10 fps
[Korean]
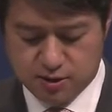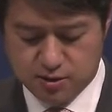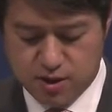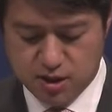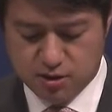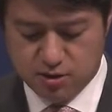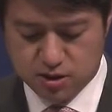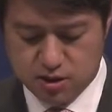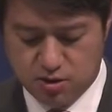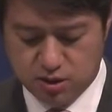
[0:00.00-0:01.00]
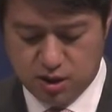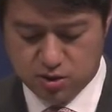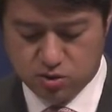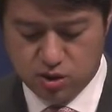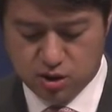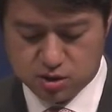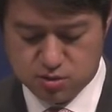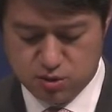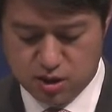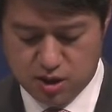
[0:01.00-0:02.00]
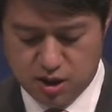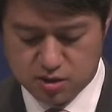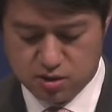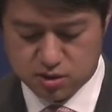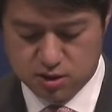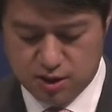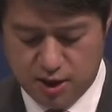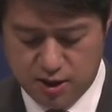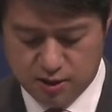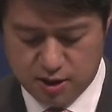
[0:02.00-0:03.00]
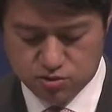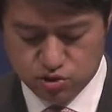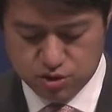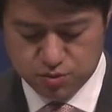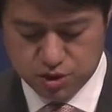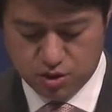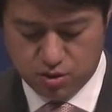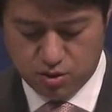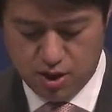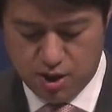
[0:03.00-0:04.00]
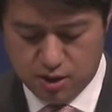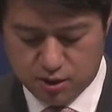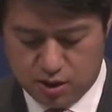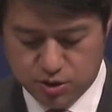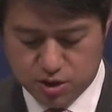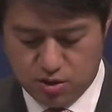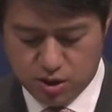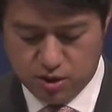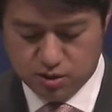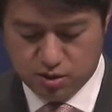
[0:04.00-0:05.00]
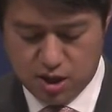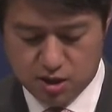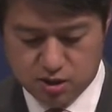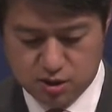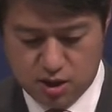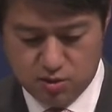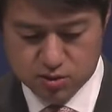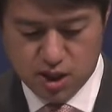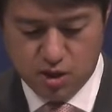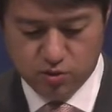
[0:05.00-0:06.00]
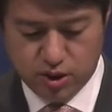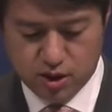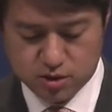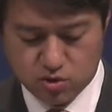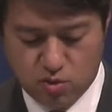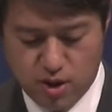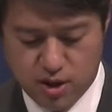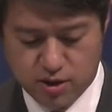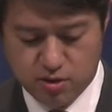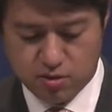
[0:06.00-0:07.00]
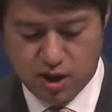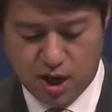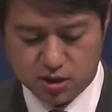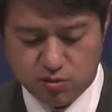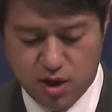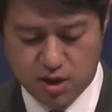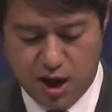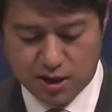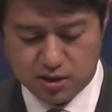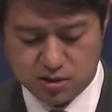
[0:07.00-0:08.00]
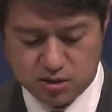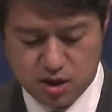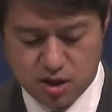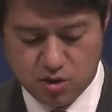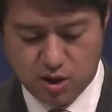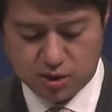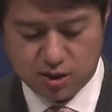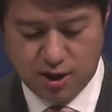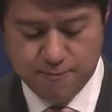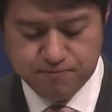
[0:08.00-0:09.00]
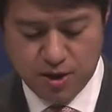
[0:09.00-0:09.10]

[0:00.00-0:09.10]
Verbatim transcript: 그만한 것이 어디에 또 있겠습니까? 그것을 나에게 주십시오. 다윗이 거기를 떠나 그날로 사울에게서 도망하여 가드왕 아기스에게로 갔다.